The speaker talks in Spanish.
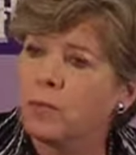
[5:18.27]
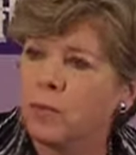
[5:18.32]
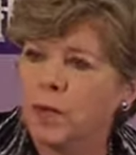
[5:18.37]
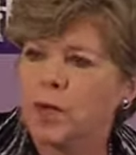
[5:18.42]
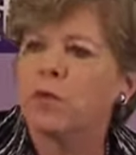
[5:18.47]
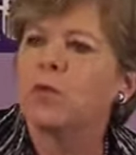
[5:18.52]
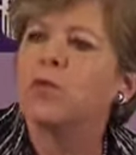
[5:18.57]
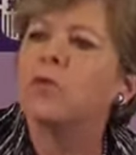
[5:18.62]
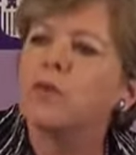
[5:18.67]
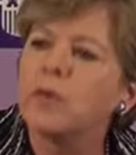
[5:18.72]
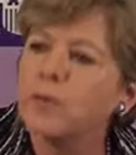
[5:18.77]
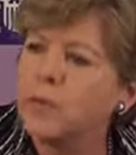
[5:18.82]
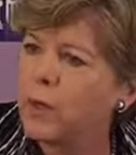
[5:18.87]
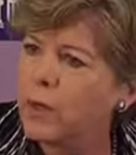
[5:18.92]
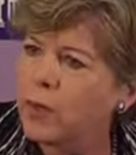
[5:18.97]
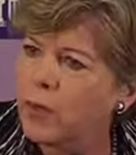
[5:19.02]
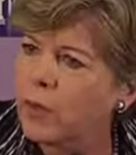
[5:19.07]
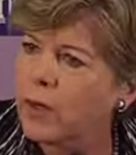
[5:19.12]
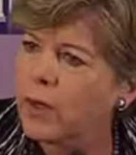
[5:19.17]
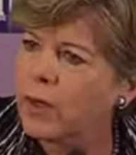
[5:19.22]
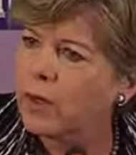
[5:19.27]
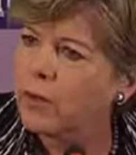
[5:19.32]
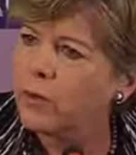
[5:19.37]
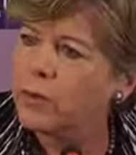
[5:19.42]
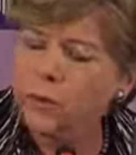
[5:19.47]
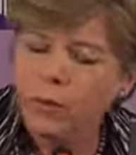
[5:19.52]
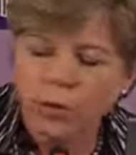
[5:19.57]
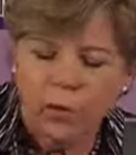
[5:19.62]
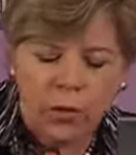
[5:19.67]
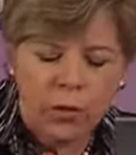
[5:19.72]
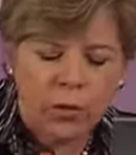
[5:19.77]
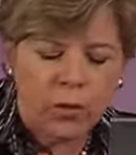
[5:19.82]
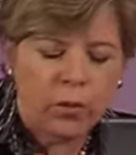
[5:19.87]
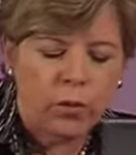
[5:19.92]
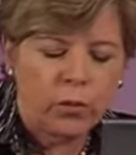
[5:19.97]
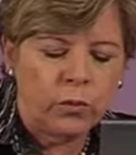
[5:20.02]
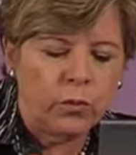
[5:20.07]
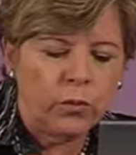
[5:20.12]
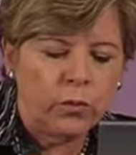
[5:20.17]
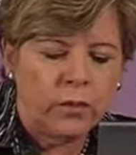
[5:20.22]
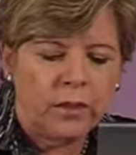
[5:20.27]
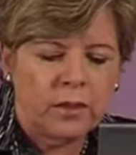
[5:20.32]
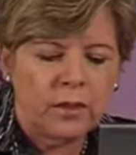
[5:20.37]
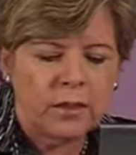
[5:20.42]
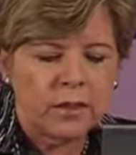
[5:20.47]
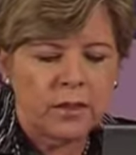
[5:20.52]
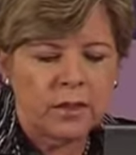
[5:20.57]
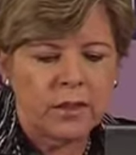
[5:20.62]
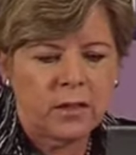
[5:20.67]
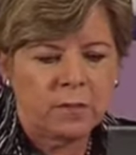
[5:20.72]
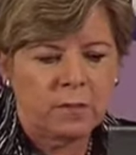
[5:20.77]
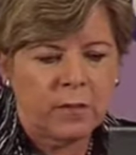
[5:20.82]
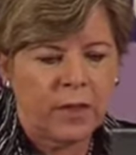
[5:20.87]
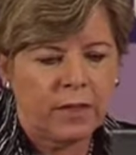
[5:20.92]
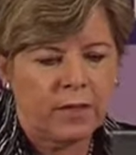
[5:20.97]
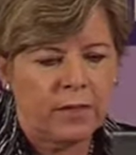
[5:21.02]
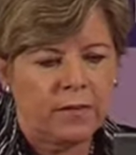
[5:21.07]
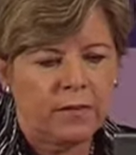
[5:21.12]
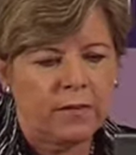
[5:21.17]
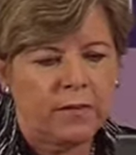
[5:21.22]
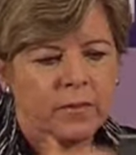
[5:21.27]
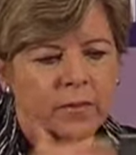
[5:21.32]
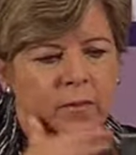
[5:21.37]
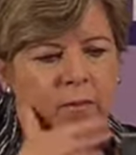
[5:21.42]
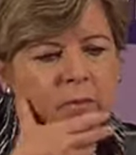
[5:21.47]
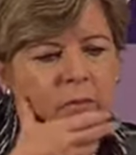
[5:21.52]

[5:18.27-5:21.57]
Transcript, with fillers: pero no hemos logrado un índice de paridad.